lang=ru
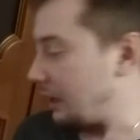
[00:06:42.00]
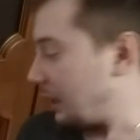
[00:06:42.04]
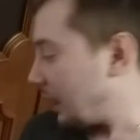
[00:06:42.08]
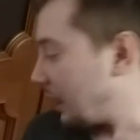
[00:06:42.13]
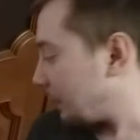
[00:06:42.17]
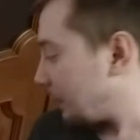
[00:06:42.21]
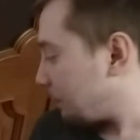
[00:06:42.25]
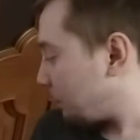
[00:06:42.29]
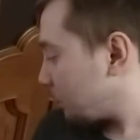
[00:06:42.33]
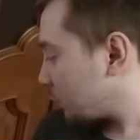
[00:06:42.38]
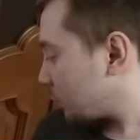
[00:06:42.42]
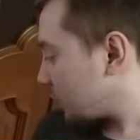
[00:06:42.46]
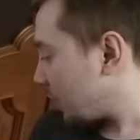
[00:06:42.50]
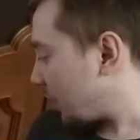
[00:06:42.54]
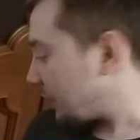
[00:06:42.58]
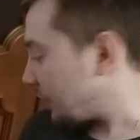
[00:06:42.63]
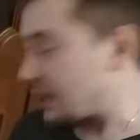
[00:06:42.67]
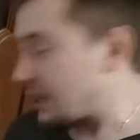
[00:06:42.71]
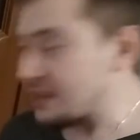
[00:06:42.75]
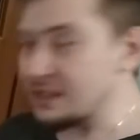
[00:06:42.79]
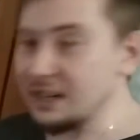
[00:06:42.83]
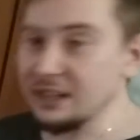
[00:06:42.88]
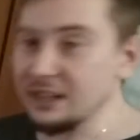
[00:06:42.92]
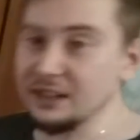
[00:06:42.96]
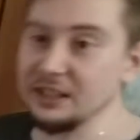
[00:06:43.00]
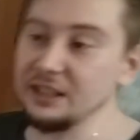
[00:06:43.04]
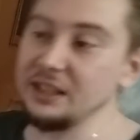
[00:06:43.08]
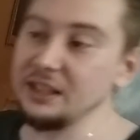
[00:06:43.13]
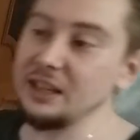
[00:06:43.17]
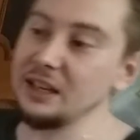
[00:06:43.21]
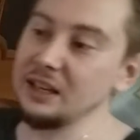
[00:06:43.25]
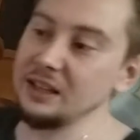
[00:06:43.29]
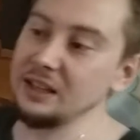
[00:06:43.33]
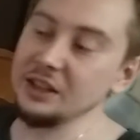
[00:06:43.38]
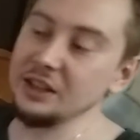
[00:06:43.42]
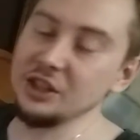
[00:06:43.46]
Отпускаю назад
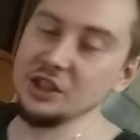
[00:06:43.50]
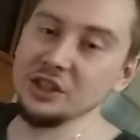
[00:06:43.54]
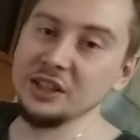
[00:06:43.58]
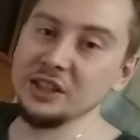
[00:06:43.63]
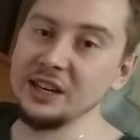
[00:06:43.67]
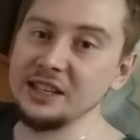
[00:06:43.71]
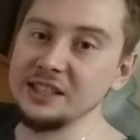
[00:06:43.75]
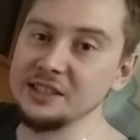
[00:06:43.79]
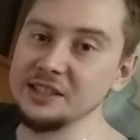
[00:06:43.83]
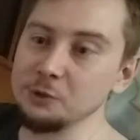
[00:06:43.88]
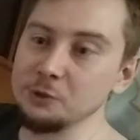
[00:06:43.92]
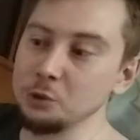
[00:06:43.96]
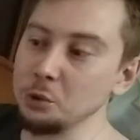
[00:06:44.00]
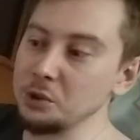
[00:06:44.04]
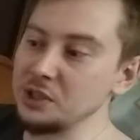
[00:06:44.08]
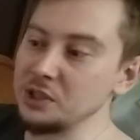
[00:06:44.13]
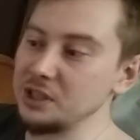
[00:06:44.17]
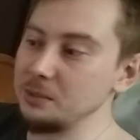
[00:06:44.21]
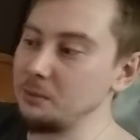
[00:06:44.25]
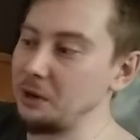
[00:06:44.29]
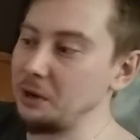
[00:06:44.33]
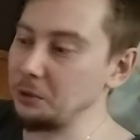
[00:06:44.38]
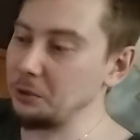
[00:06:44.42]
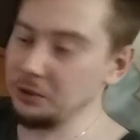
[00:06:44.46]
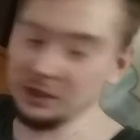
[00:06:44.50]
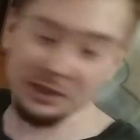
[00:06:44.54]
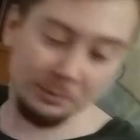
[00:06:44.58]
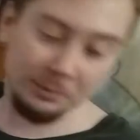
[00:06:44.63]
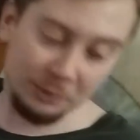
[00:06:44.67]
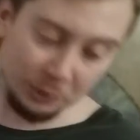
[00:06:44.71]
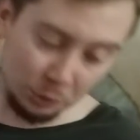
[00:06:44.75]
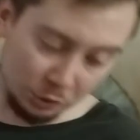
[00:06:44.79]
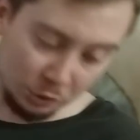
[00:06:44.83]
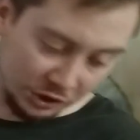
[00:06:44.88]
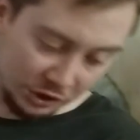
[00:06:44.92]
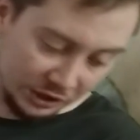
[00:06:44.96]
и начинается взлет самолета. Это
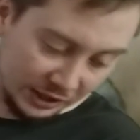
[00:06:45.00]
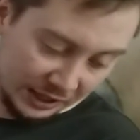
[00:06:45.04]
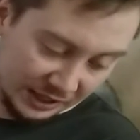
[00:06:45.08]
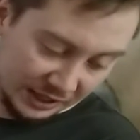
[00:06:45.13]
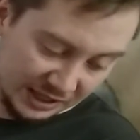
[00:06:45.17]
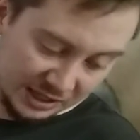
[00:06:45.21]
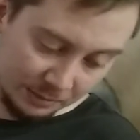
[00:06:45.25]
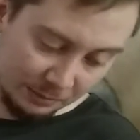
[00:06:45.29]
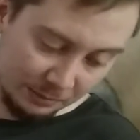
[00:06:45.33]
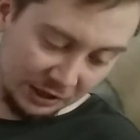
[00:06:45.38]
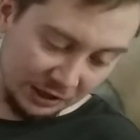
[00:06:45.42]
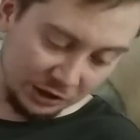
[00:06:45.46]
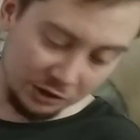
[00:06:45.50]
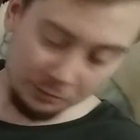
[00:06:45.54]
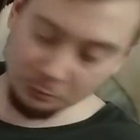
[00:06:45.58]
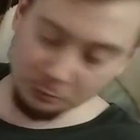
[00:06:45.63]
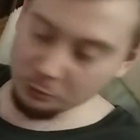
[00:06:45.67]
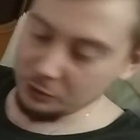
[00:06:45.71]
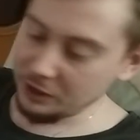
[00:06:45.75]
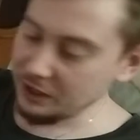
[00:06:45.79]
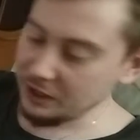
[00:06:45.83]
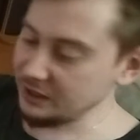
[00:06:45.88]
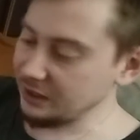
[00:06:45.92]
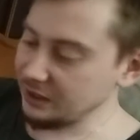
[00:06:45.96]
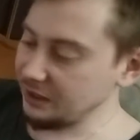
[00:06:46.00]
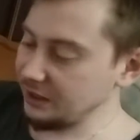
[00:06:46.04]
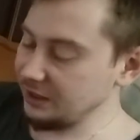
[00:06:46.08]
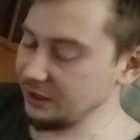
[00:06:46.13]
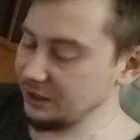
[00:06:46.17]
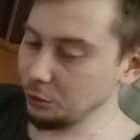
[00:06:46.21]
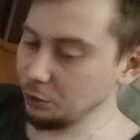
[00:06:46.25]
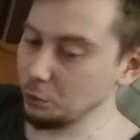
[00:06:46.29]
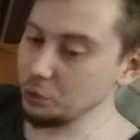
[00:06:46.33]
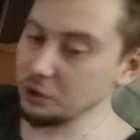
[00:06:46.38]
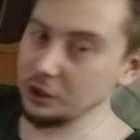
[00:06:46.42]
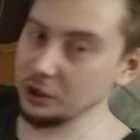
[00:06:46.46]
мне тоже нравится, поэтому я,
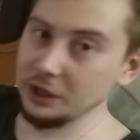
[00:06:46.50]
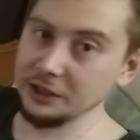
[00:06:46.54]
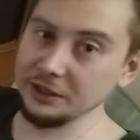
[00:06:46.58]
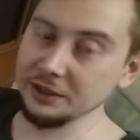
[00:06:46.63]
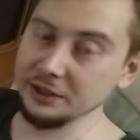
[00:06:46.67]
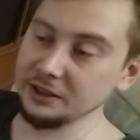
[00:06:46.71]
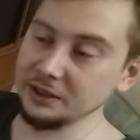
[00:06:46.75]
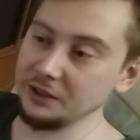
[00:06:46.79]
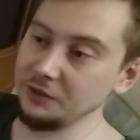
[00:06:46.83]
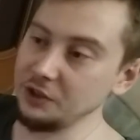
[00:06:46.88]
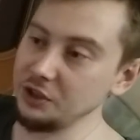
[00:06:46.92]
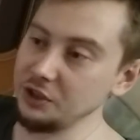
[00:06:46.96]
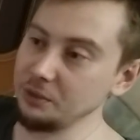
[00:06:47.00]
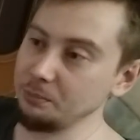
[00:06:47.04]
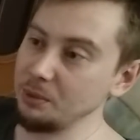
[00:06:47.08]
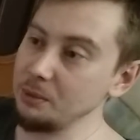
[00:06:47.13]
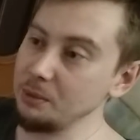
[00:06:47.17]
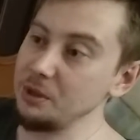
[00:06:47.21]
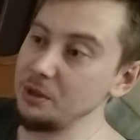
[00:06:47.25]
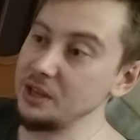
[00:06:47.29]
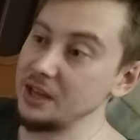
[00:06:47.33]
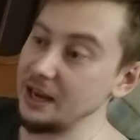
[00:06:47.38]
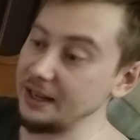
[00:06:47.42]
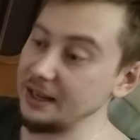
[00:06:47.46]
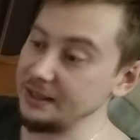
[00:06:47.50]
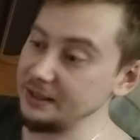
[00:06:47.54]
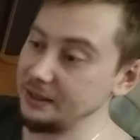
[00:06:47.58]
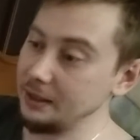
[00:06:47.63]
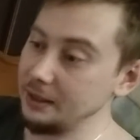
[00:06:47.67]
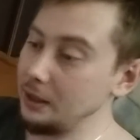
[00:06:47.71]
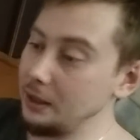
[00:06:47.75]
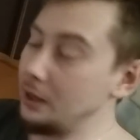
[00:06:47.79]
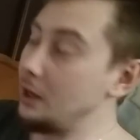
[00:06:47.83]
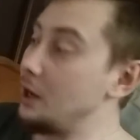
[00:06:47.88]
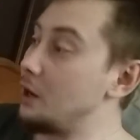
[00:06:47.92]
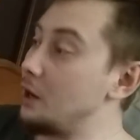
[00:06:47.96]
соответственно, тоже хотел эти вещи поменять.
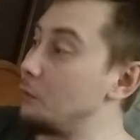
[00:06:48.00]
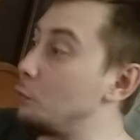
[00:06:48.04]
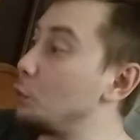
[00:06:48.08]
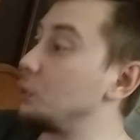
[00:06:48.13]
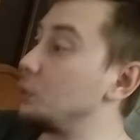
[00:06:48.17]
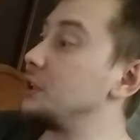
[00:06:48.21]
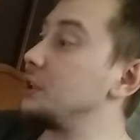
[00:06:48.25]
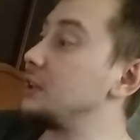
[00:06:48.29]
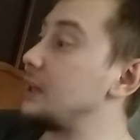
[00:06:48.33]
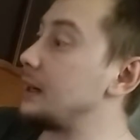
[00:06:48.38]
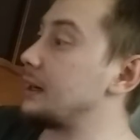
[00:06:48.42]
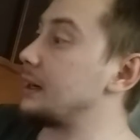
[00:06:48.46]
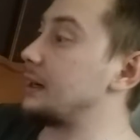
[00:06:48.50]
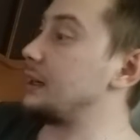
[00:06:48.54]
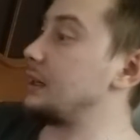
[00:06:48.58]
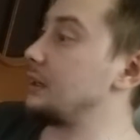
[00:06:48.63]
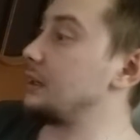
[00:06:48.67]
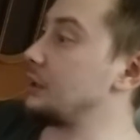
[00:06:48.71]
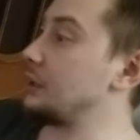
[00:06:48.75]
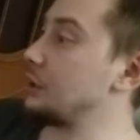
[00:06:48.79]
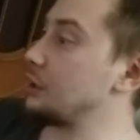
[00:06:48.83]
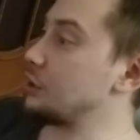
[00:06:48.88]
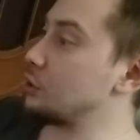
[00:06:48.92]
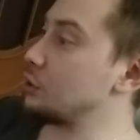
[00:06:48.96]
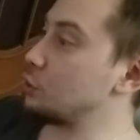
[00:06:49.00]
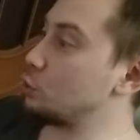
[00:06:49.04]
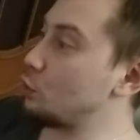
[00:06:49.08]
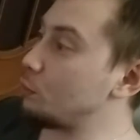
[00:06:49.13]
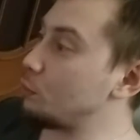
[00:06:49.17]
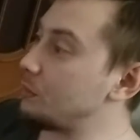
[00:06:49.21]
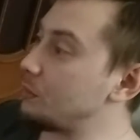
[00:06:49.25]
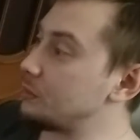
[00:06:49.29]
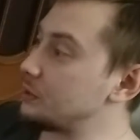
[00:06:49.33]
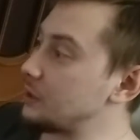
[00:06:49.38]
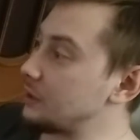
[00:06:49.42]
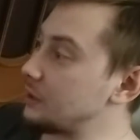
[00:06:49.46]
Вот, итак, э,
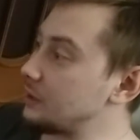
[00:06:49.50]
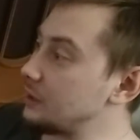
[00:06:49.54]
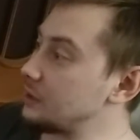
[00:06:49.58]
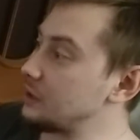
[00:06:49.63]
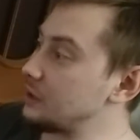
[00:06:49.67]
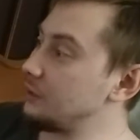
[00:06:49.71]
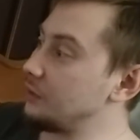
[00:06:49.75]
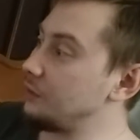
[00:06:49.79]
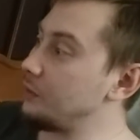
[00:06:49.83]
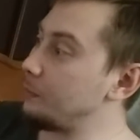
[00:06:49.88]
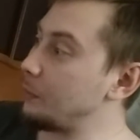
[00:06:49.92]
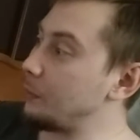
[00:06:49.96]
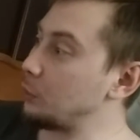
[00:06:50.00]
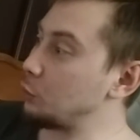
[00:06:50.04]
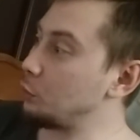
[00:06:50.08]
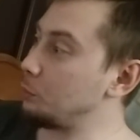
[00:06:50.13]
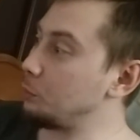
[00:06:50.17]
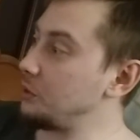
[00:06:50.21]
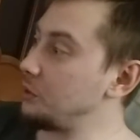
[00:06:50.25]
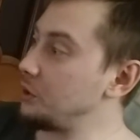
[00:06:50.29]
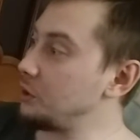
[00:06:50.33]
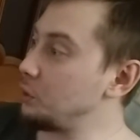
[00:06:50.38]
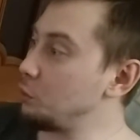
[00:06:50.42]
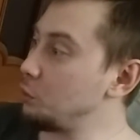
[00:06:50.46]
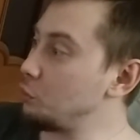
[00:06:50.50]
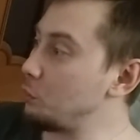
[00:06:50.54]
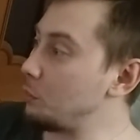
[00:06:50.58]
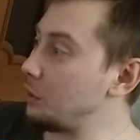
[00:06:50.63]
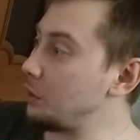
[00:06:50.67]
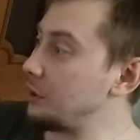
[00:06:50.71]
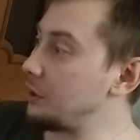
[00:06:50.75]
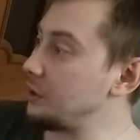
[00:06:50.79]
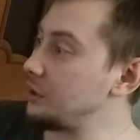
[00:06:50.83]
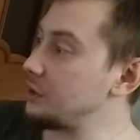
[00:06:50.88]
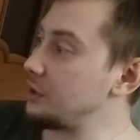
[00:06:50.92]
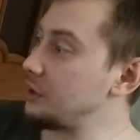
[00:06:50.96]
чтобы, соответственно, вы потом не
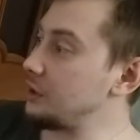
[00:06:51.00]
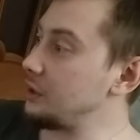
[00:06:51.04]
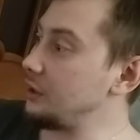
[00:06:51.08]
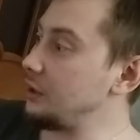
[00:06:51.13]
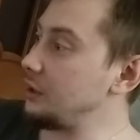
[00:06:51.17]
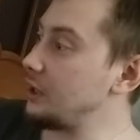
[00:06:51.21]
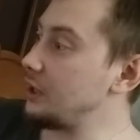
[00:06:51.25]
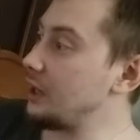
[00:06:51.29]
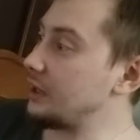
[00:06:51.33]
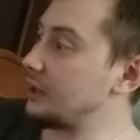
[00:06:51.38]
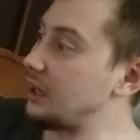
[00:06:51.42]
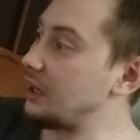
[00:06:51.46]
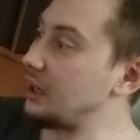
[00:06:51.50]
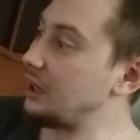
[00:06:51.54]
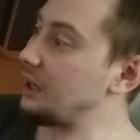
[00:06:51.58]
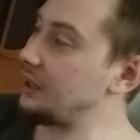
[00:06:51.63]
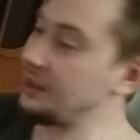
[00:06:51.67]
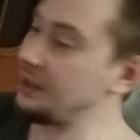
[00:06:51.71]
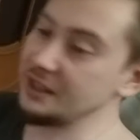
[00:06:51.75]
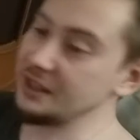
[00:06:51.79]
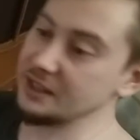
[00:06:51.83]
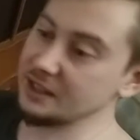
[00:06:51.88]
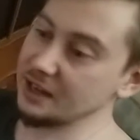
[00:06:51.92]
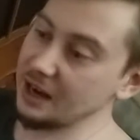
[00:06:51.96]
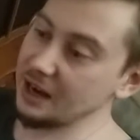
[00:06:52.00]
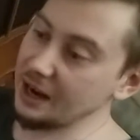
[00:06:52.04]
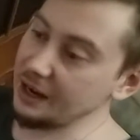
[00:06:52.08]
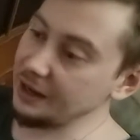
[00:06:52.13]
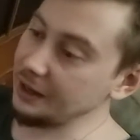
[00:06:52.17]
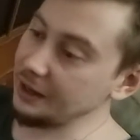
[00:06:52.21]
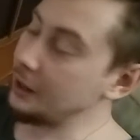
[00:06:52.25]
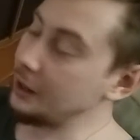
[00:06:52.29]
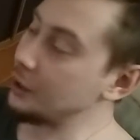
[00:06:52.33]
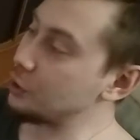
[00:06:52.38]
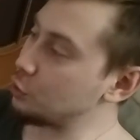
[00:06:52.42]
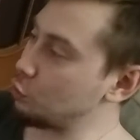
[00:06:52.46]
думали, не, не гадали, не
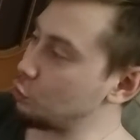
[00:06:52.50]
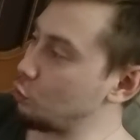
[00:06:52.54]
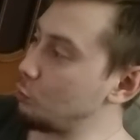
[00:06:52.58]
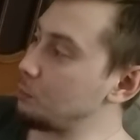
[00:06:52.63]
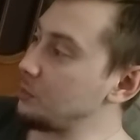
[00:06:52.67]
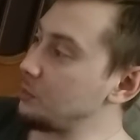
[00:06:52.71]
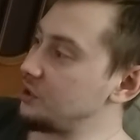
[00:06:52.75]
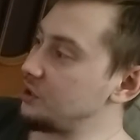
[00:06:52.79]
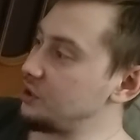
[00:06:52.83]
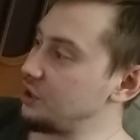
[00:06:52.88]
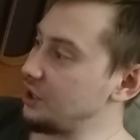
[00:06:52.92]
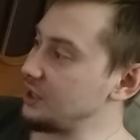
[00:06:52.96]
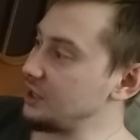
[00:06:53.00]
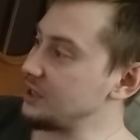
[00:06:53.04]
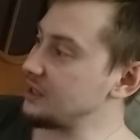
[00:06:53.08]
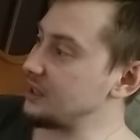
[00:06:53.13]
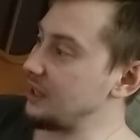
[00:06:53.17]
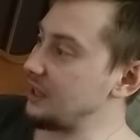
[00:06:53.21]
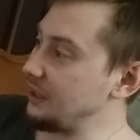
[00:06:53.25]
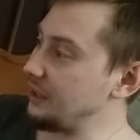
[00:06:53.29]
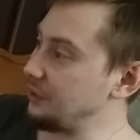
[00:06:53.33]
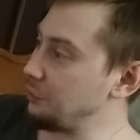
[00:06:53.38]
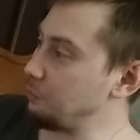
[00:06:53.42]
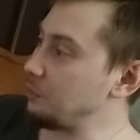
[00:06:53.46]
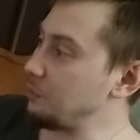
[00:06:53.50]
искали, что у меня сейчас стоит.